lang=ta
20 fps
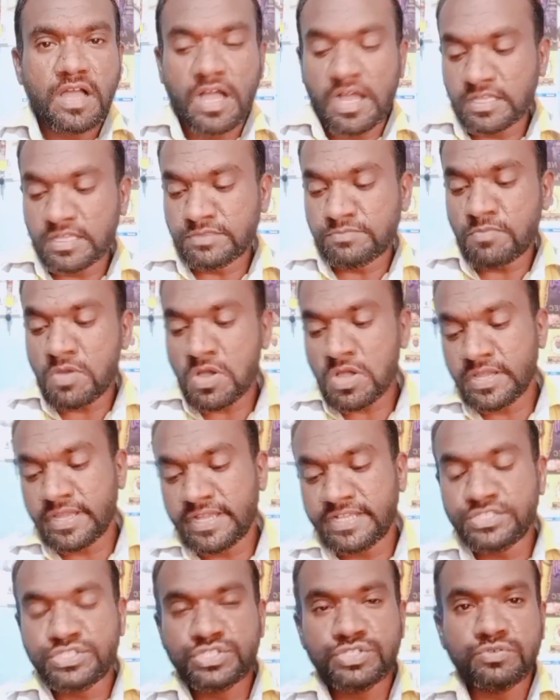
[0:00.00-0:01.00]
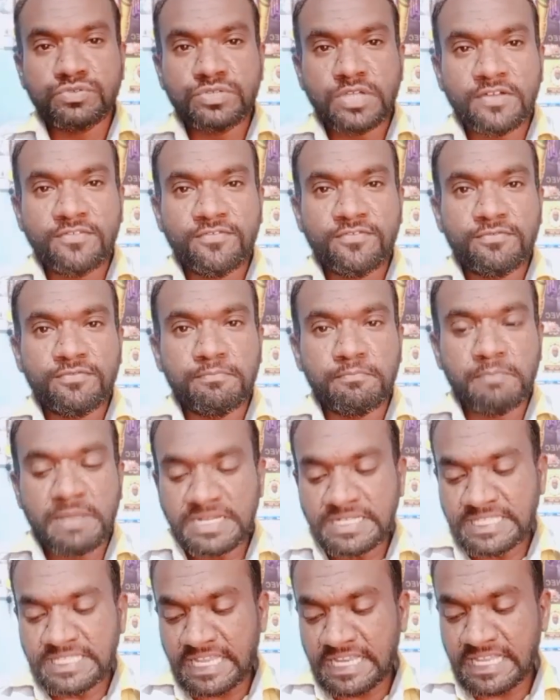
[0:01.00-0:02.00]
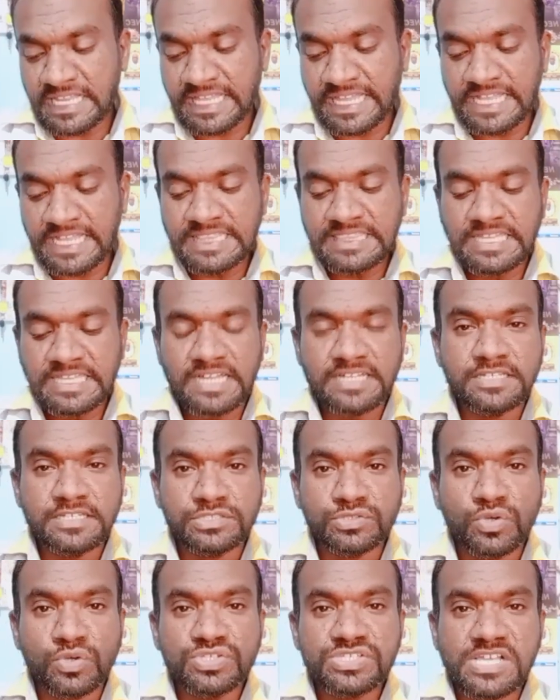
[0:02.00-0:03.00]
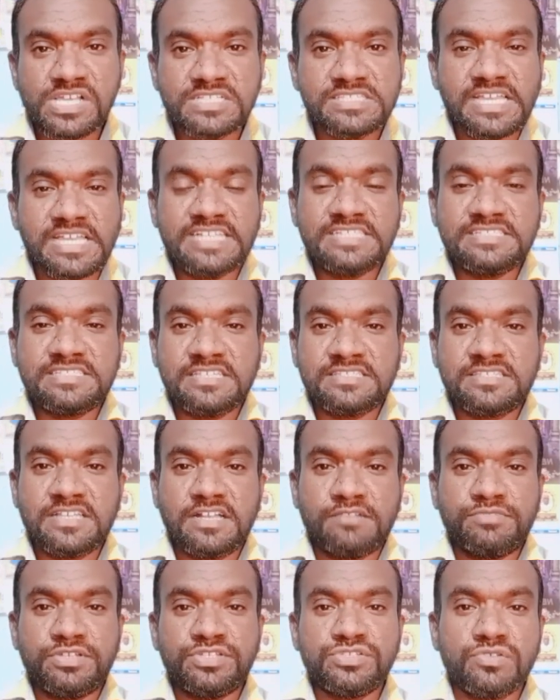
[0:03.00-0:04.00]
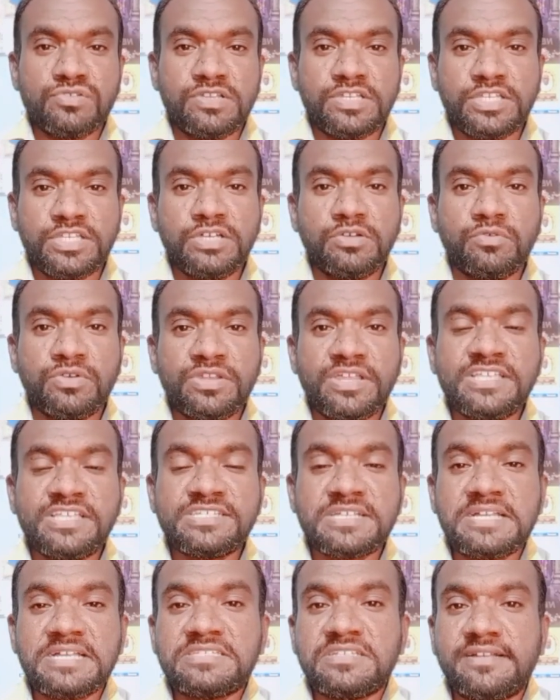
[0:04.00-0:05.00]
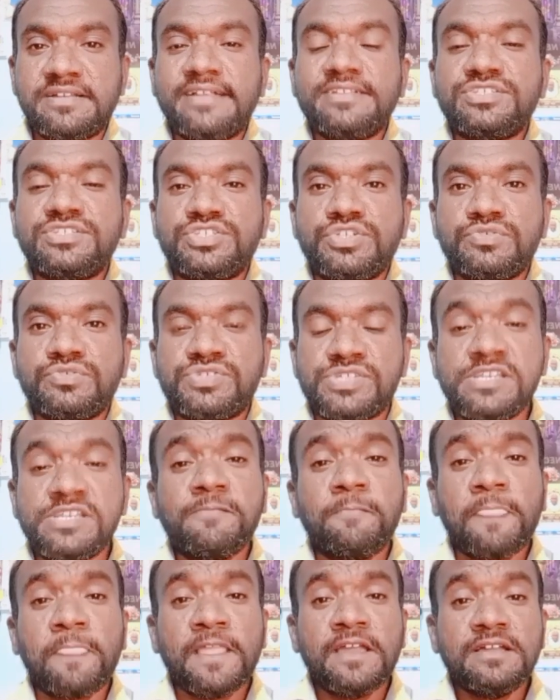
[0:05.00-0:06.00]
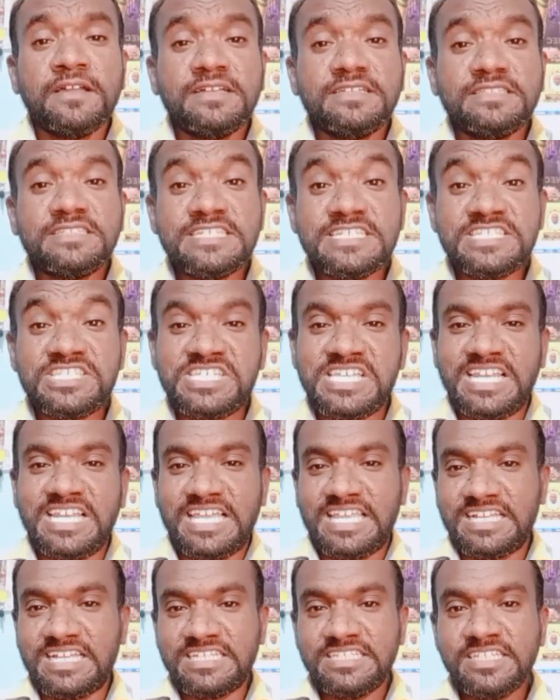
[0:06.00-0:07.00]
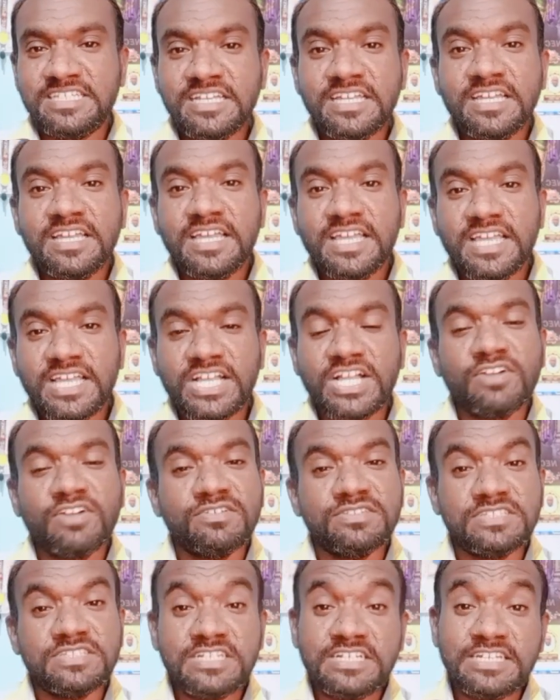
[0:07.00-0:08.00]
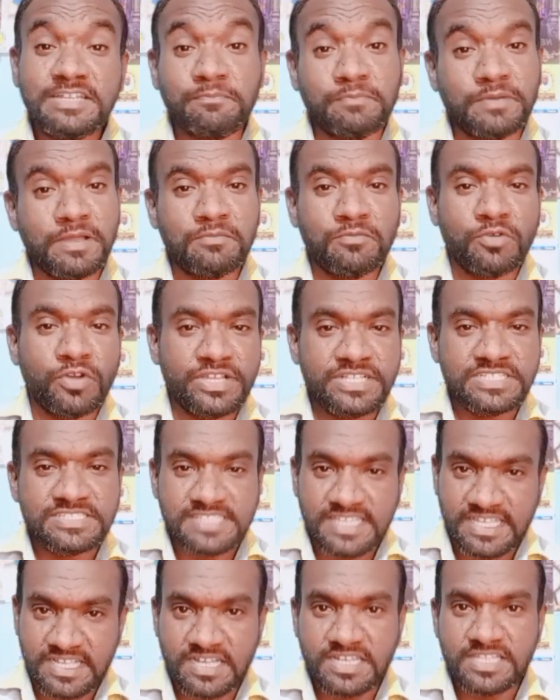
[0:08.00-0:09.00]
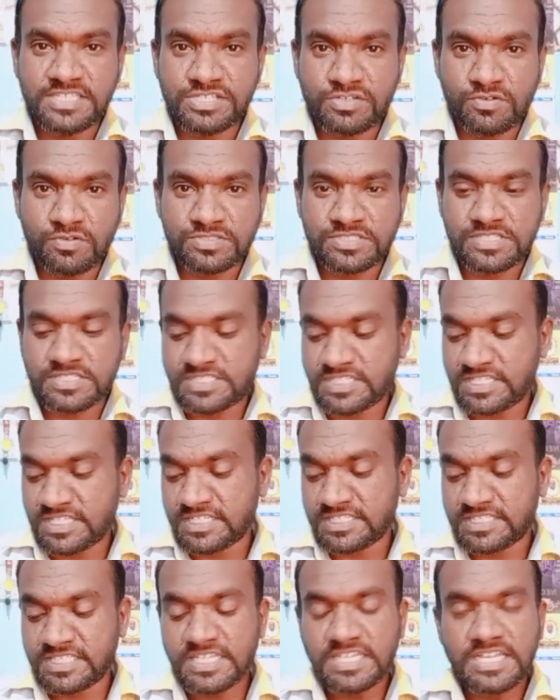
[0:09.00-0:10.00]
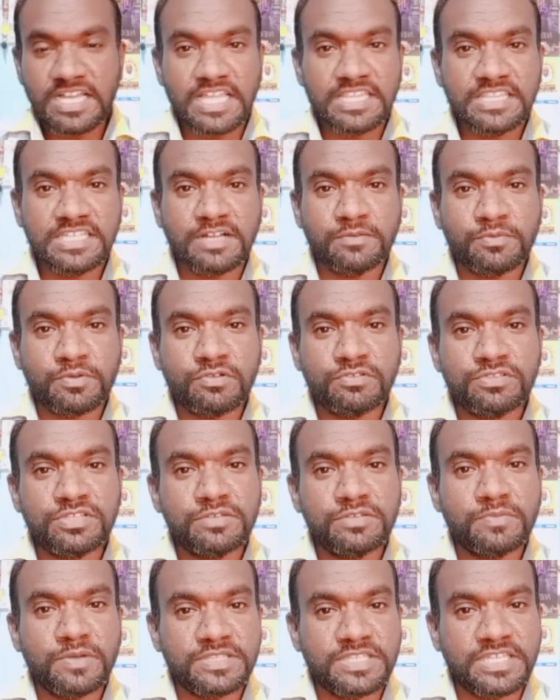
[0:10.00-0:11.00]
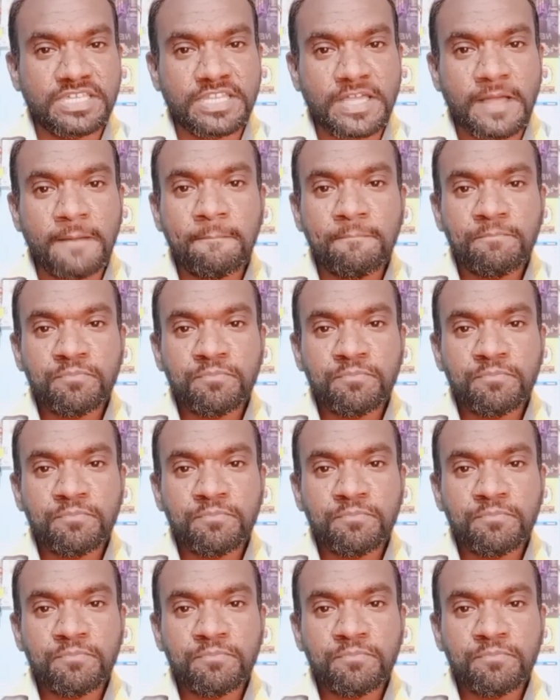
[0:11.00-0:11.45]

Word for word: ஆத்மா இன்ஸ்டியூட் ஆஃப் மென்டல் ஹெல்த் அண்ட் சோஷியல் சயின்சஸ் அப்படின்னு சொல்லிட்டு ஒரு எஜுகேஷனல் இன்ஸ்டியூஷன் திருச்சியில் இருக்குது இங்கே வந்துட்டு டிப்ளமோ இன் சைக்காலஜி கோர்சஸ் இருக்குது அதுக்கப்புறம் வந்துட்டு பார்த்தீங்கன்னா